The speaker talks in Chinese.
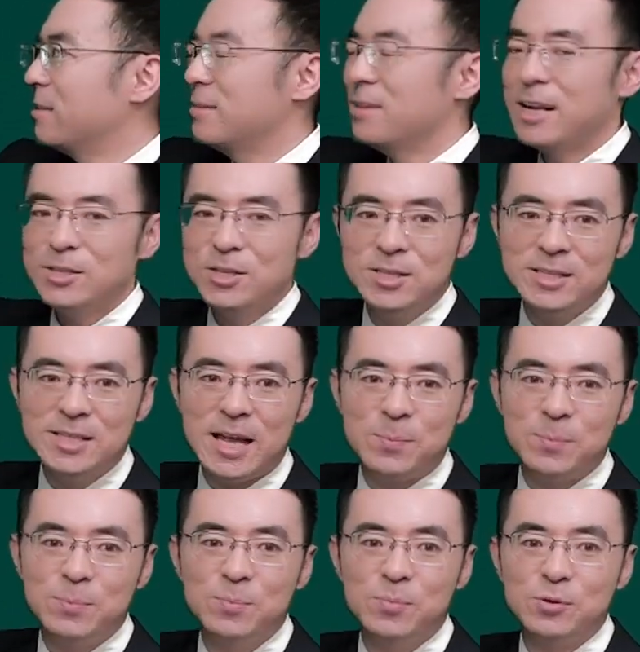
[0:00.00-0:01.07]
自然事
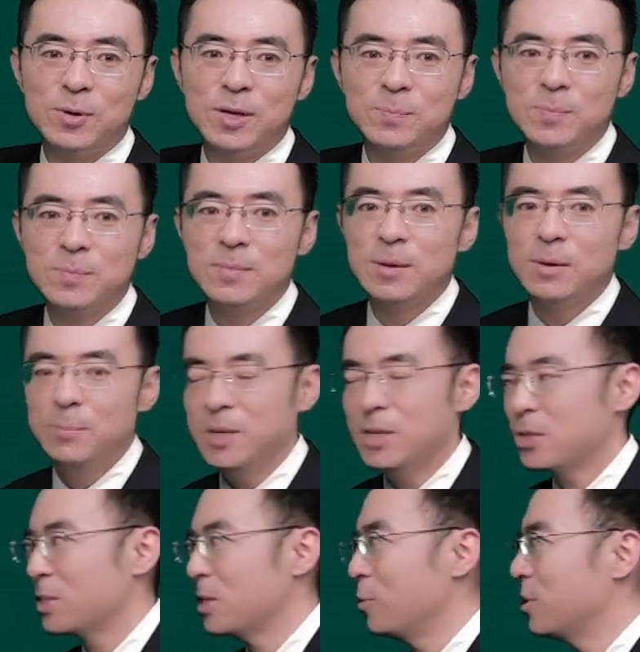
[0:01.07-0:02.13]
件不
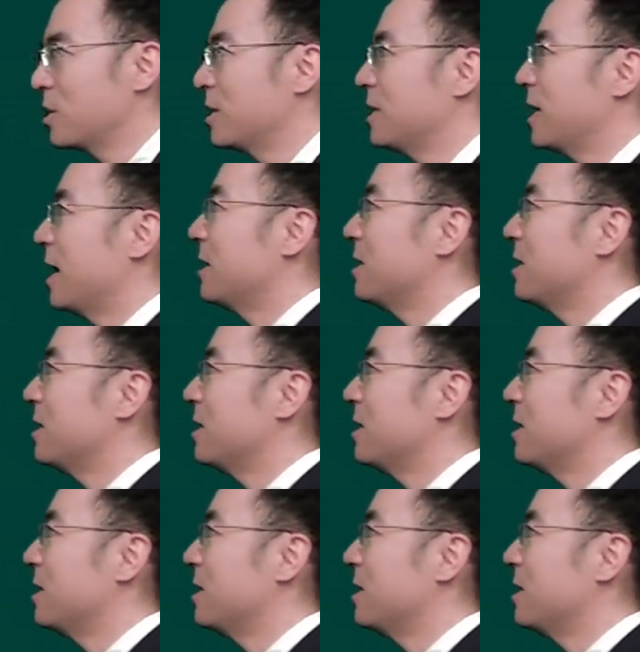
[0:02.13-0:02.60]
对，B 社会事